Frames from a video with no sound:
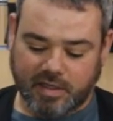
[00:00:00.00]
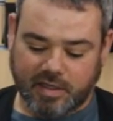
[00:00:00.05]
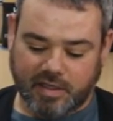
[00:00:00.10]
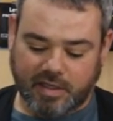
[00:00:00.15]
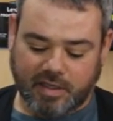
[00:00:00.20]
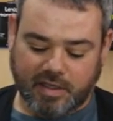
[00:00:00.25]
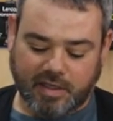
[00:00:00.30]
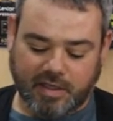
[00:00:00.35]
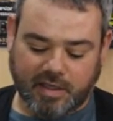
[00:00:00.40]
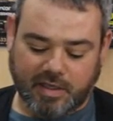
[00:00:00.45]

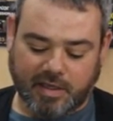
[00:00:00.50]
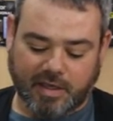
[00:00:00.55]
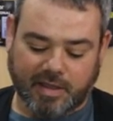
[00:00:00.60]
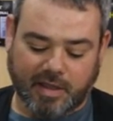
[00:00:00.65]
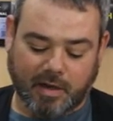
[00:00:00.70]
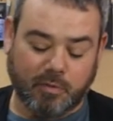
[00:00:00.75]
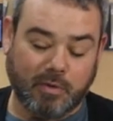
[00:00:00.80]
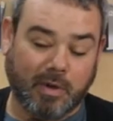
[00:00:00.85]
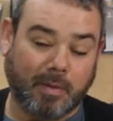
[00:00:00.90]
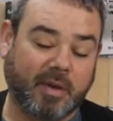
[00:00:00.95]
y que
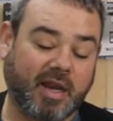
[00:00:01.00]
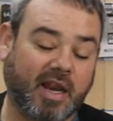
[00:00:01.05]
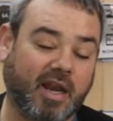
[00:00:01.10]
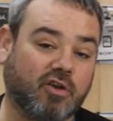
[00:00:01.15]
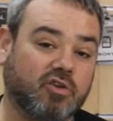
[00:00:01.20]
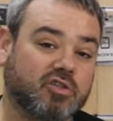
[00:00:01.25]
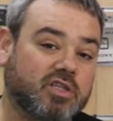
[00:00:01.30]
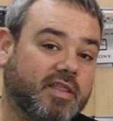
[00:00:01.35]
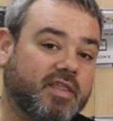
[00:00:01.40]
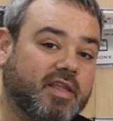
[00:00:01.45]
de alguna manera
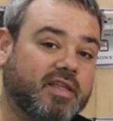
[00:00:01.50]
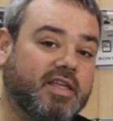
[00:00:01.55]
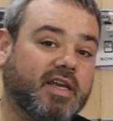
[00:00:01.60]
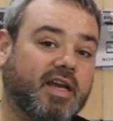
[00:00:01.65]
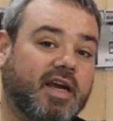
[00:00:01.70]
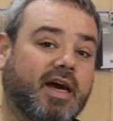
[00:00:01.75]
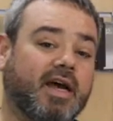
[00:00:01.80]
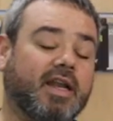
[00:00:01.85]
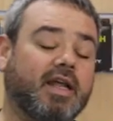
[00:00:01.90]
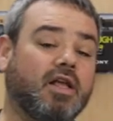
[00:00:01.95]
nos hacen
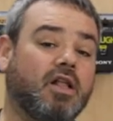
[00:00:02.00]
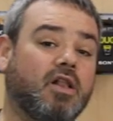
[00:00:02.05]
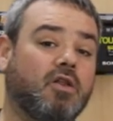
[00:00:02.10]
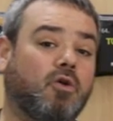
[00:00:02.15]
llegar